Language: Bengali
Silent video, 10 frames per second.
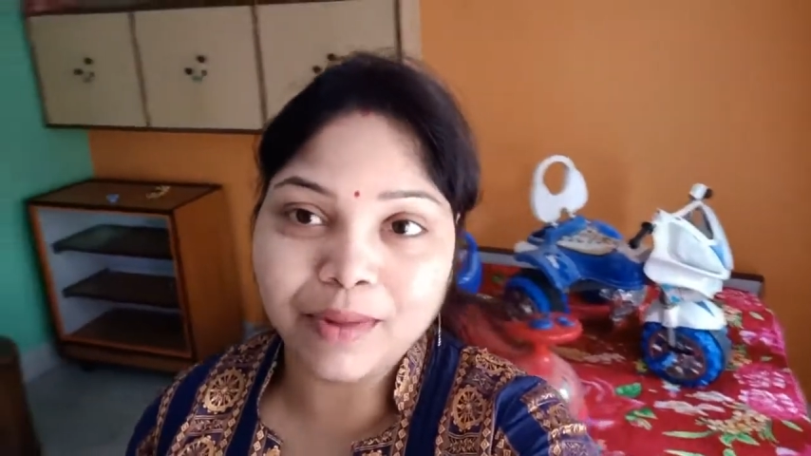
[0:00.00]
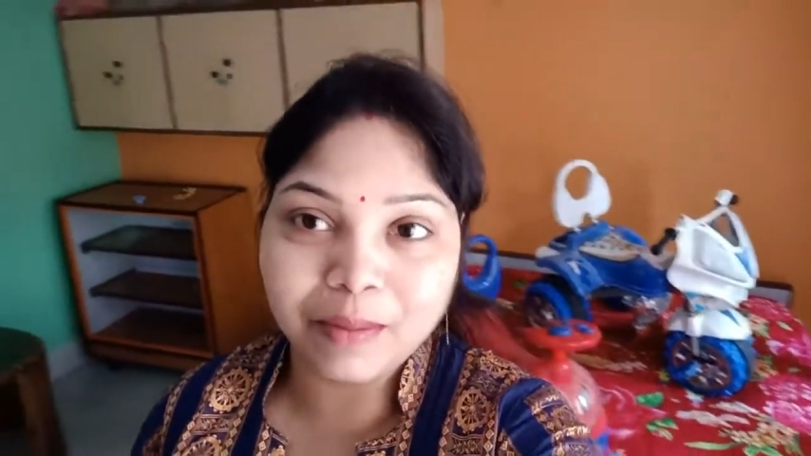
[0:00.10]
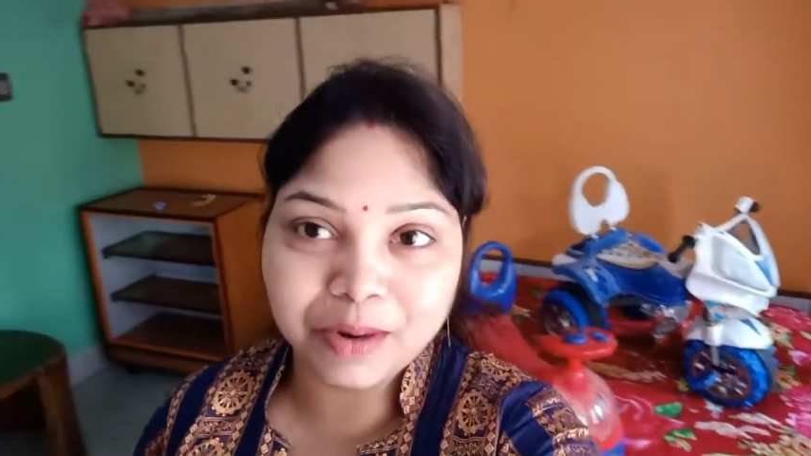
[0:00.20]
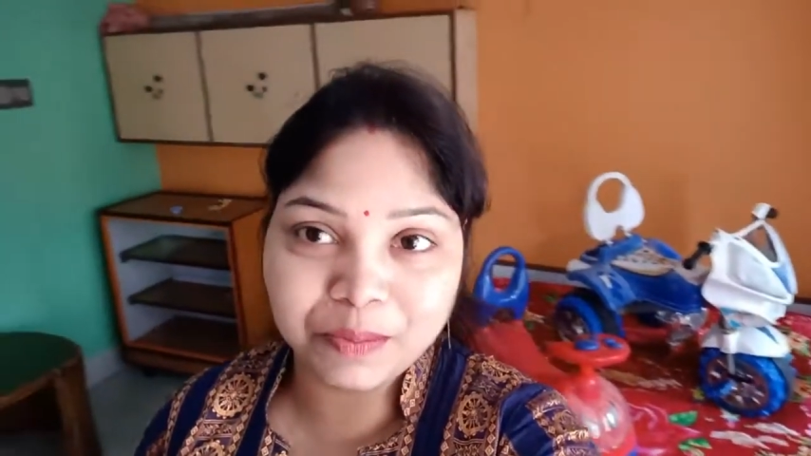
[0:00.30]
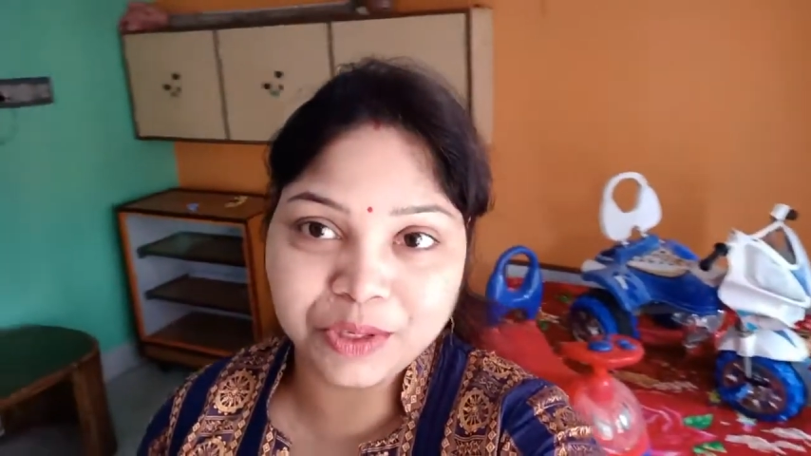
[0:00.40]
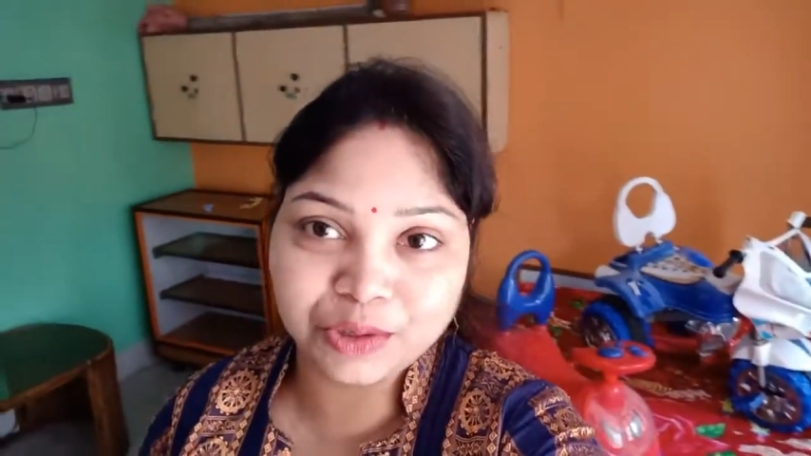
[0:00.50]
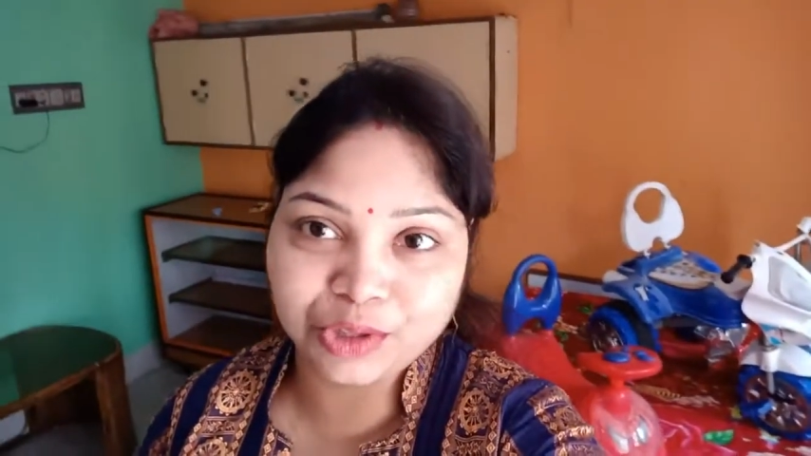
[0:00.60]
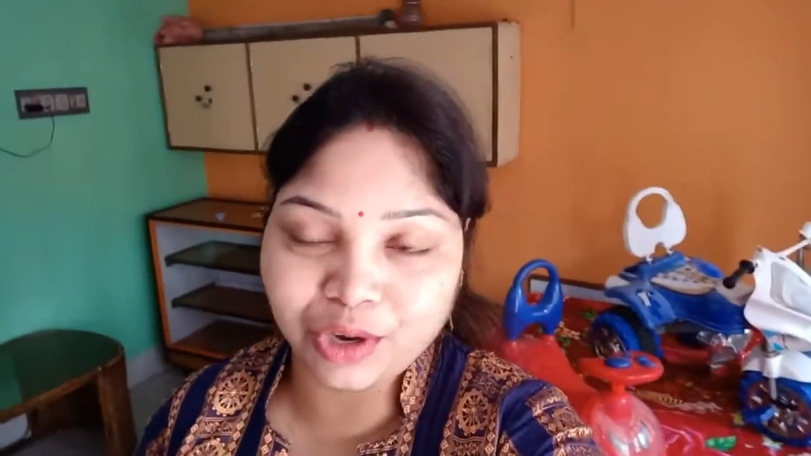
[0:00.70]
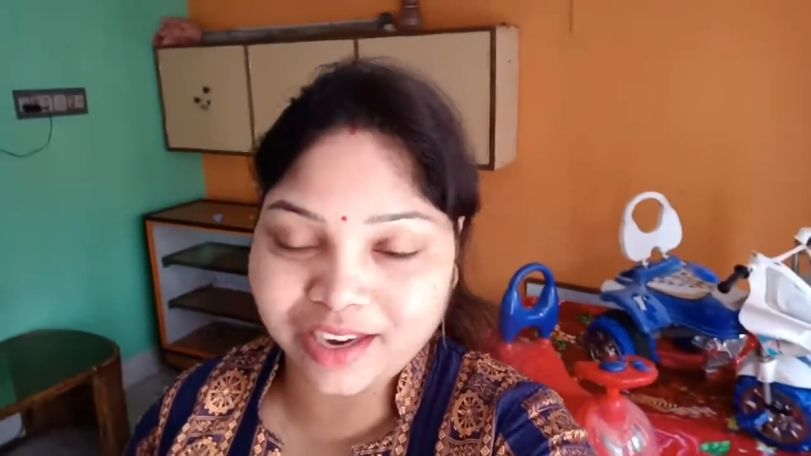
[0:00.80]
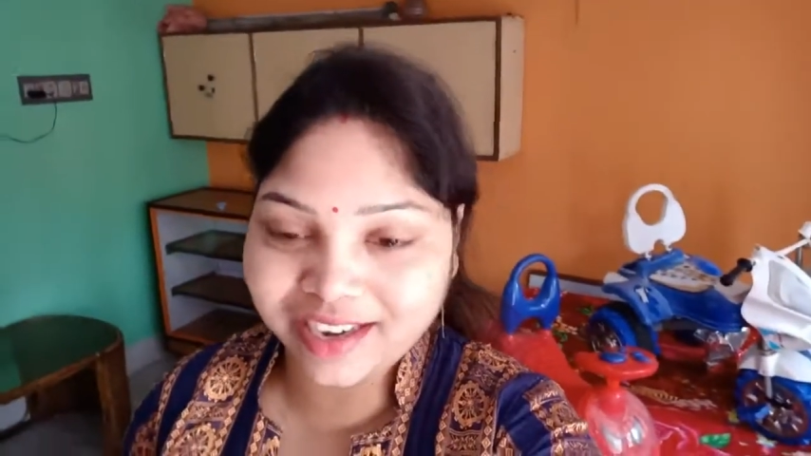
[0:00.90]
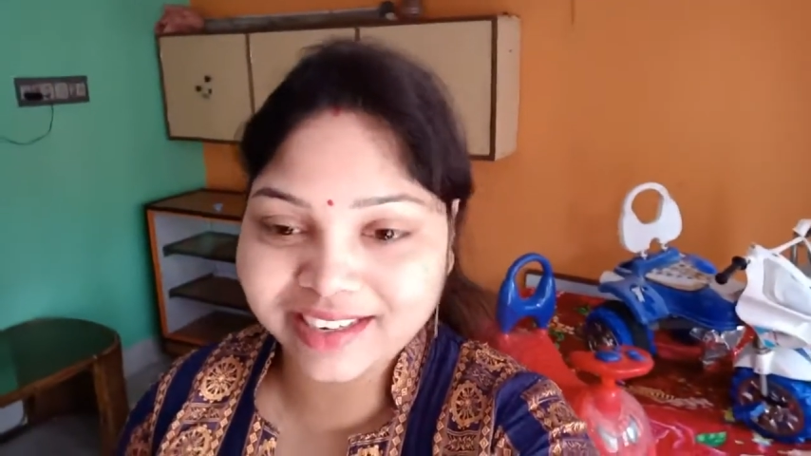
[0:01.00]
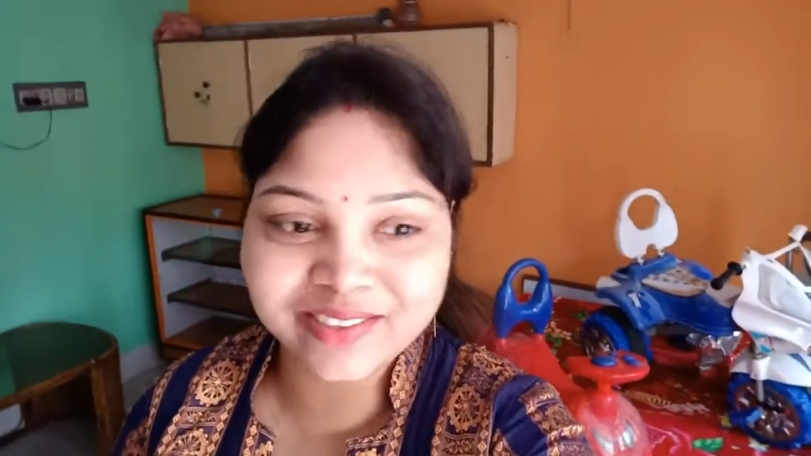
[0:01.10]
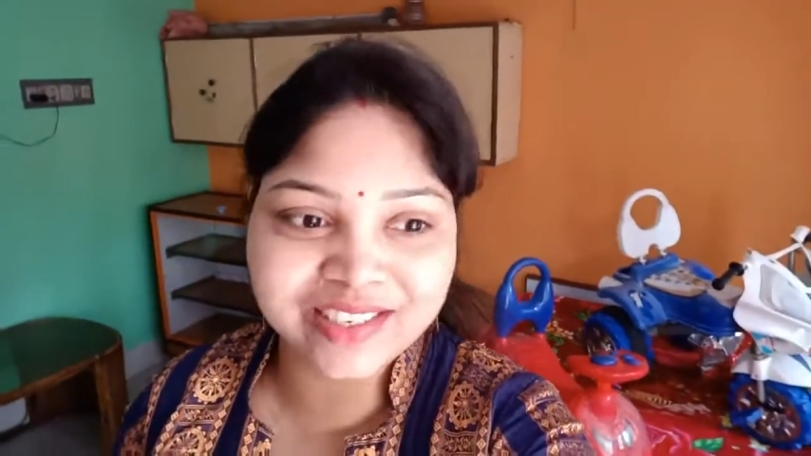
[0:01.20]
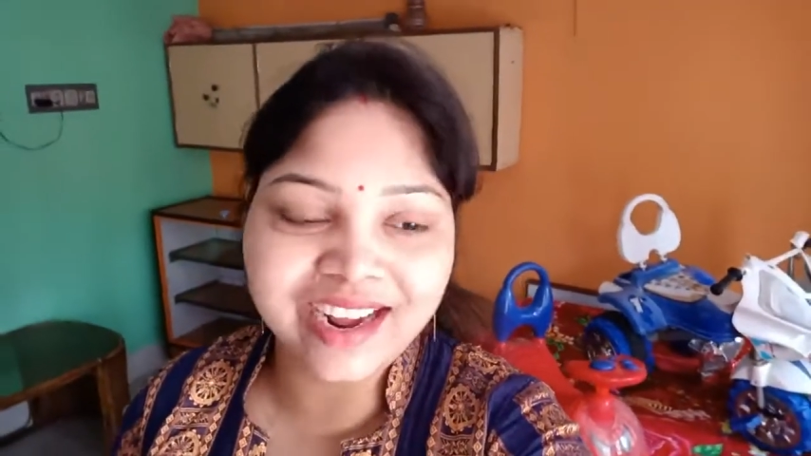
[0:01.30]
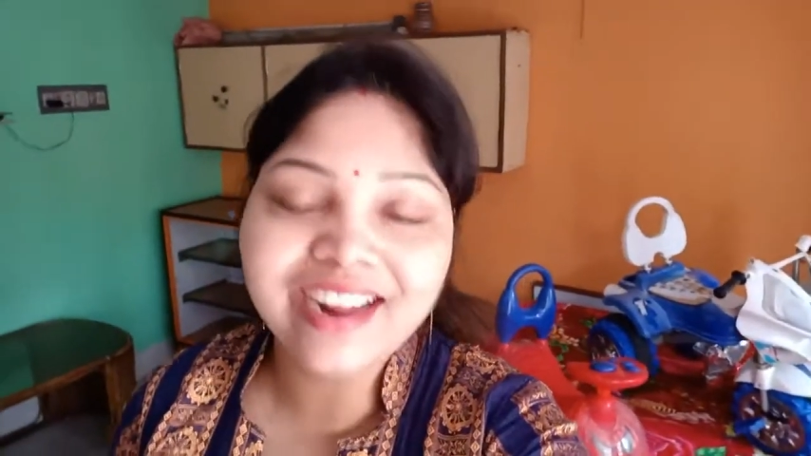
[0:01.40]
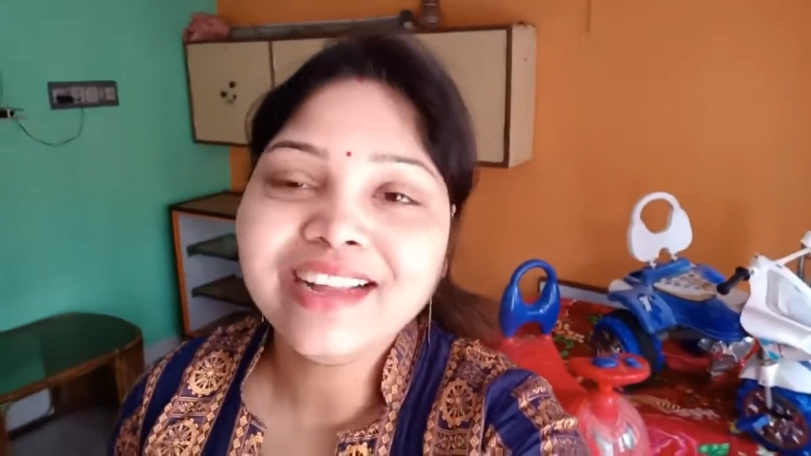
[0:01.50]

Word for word: বাবার প্রিয় তরকারি ওটা